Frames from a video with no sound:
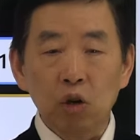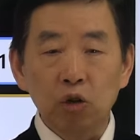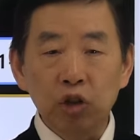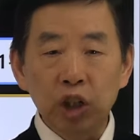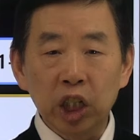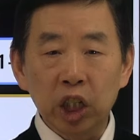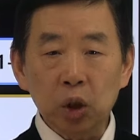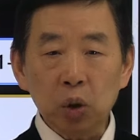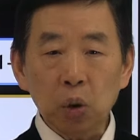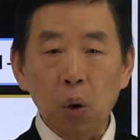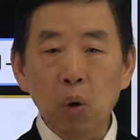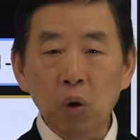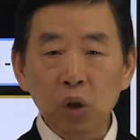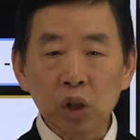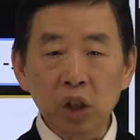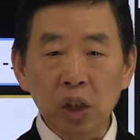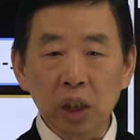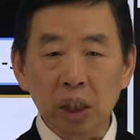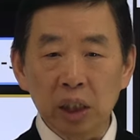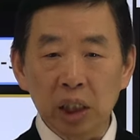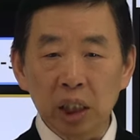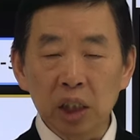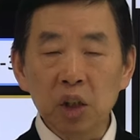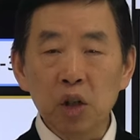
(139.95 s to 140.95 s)
우리
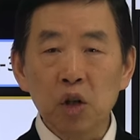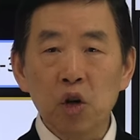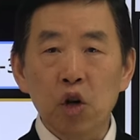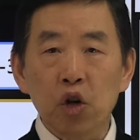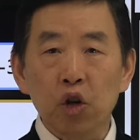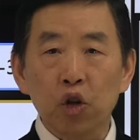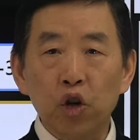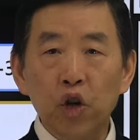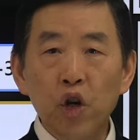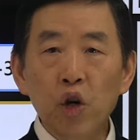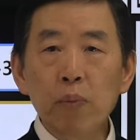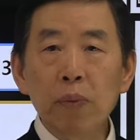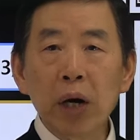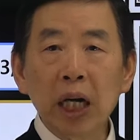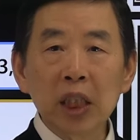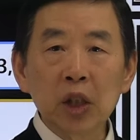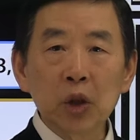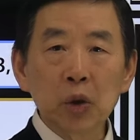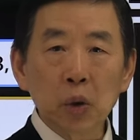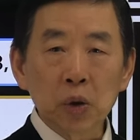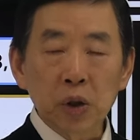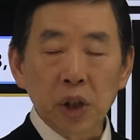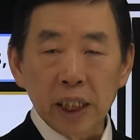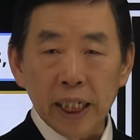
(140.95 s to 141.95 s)
통설은
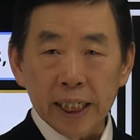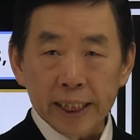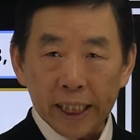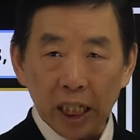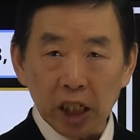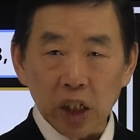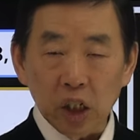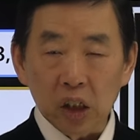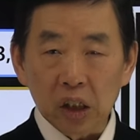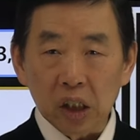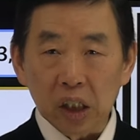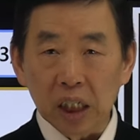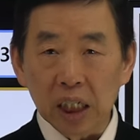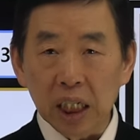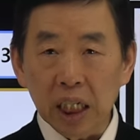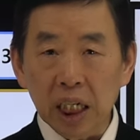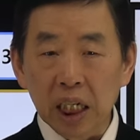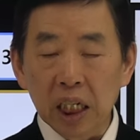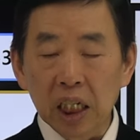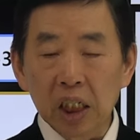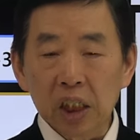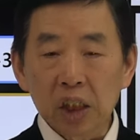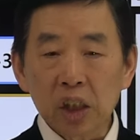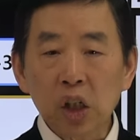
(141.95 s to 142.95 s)
위만조선의
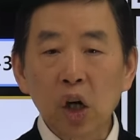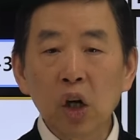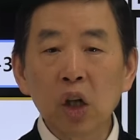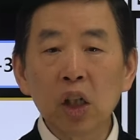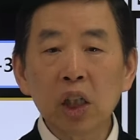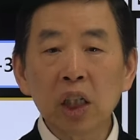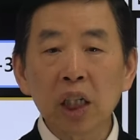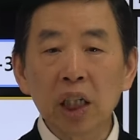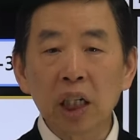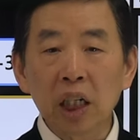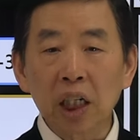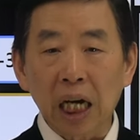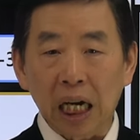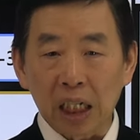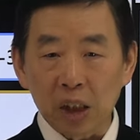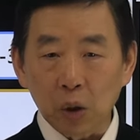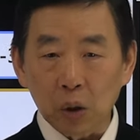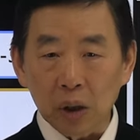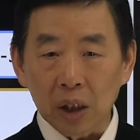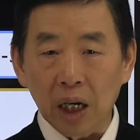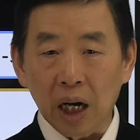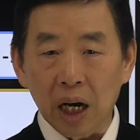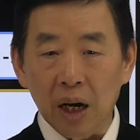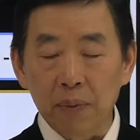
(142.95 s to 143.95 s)
세력들이 철기를
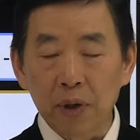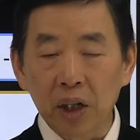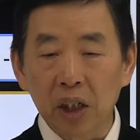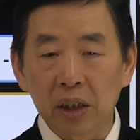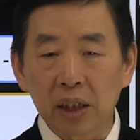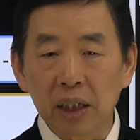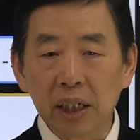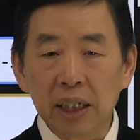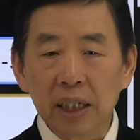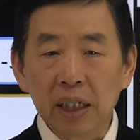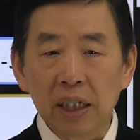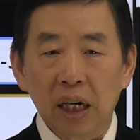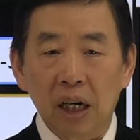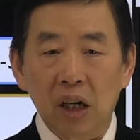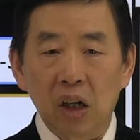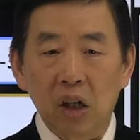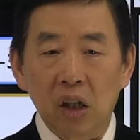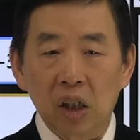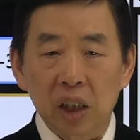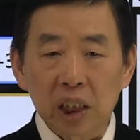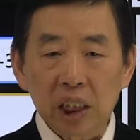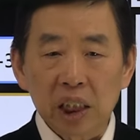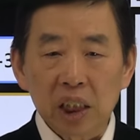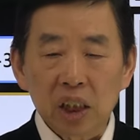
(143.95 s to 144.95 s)
가졌다 하면
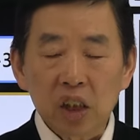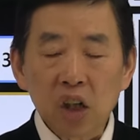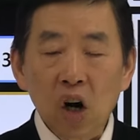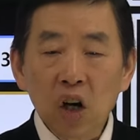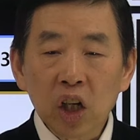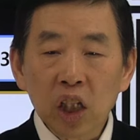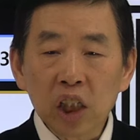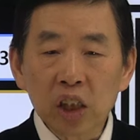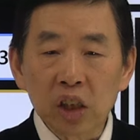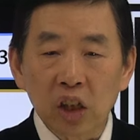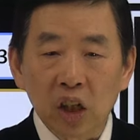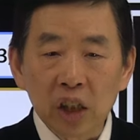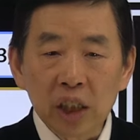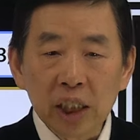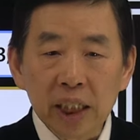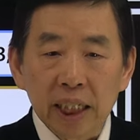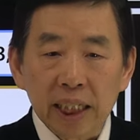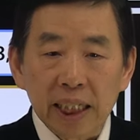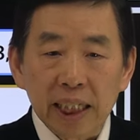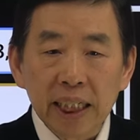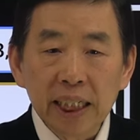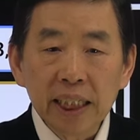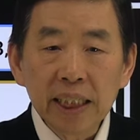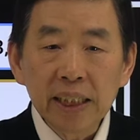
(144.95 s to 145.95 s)
어,
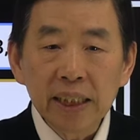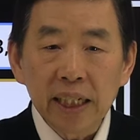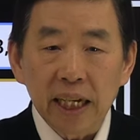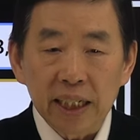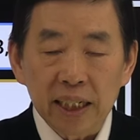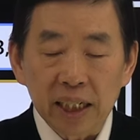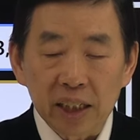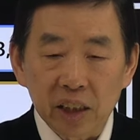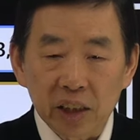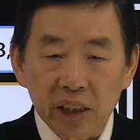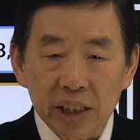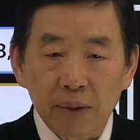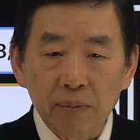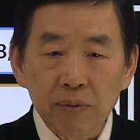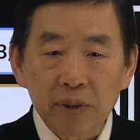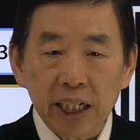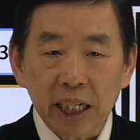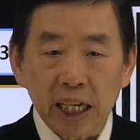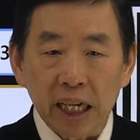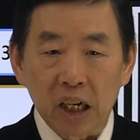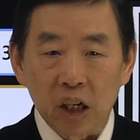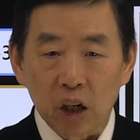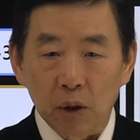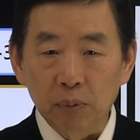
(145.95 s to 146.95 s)
서기전 2세기에서
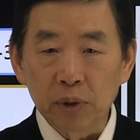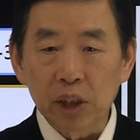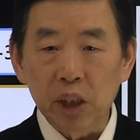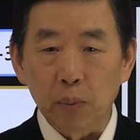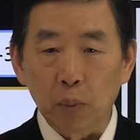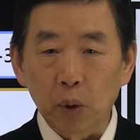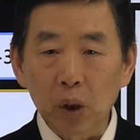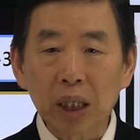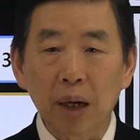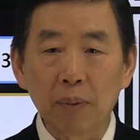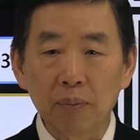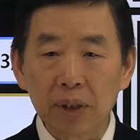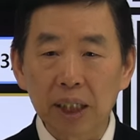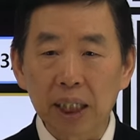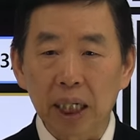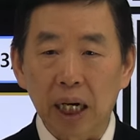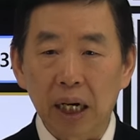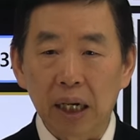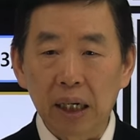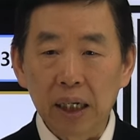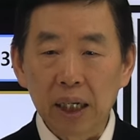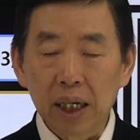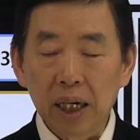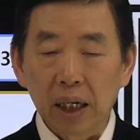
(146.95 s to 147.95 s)
3세기를 넘지
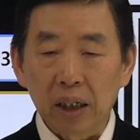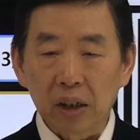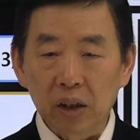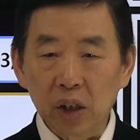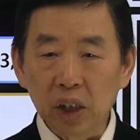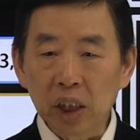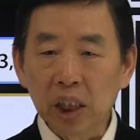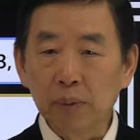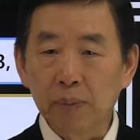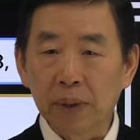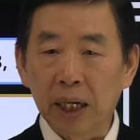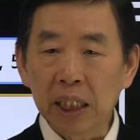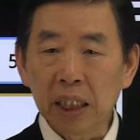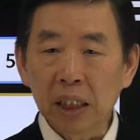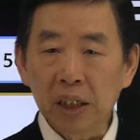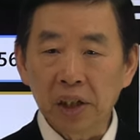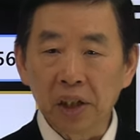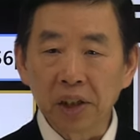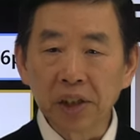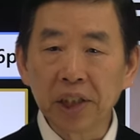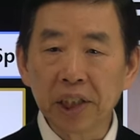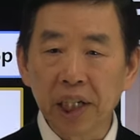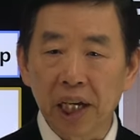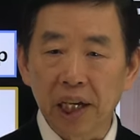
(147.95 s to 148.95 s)
못합니다. 그렇지만
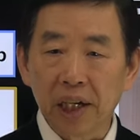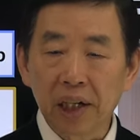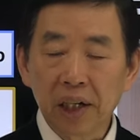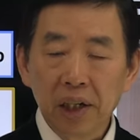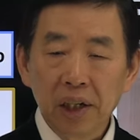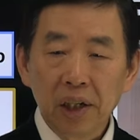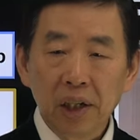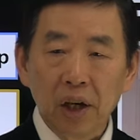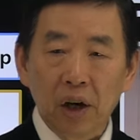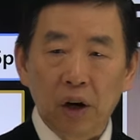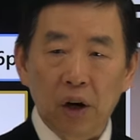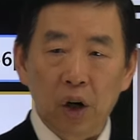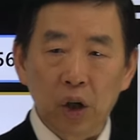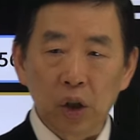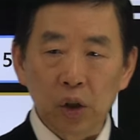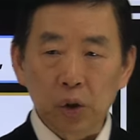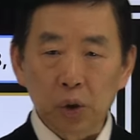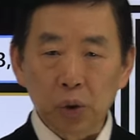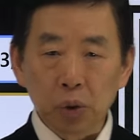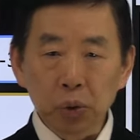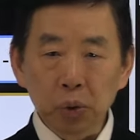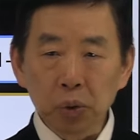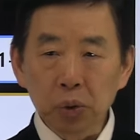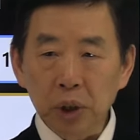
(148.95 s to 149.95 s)
현재
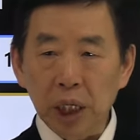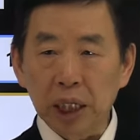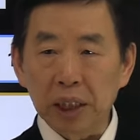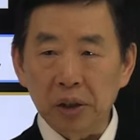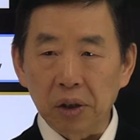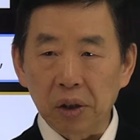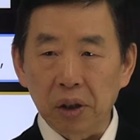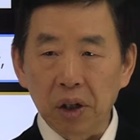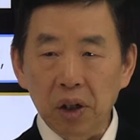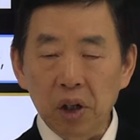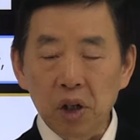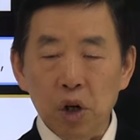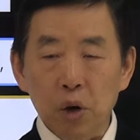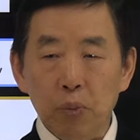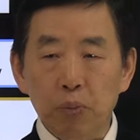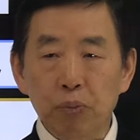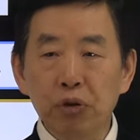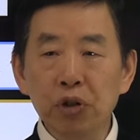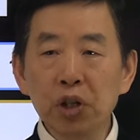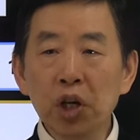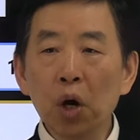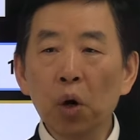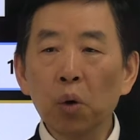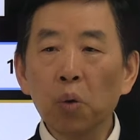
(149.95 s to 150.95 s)
어, 중국에서
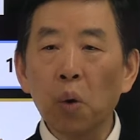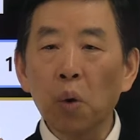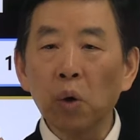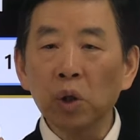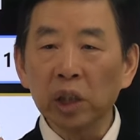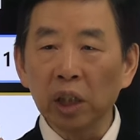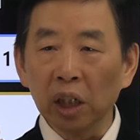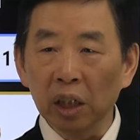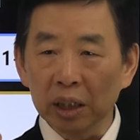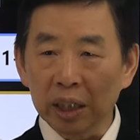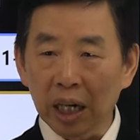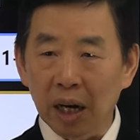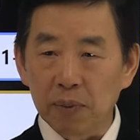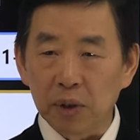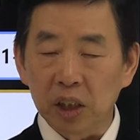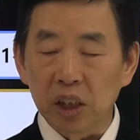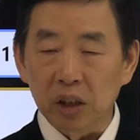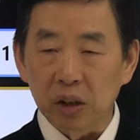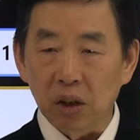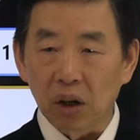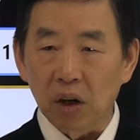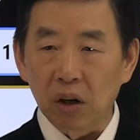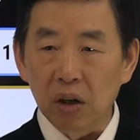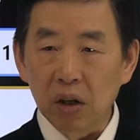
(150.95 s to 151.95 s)
부여 공정을
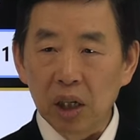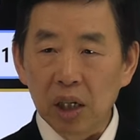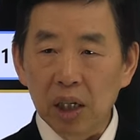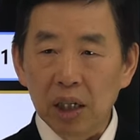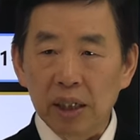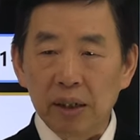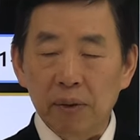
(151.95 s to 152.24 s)
하면서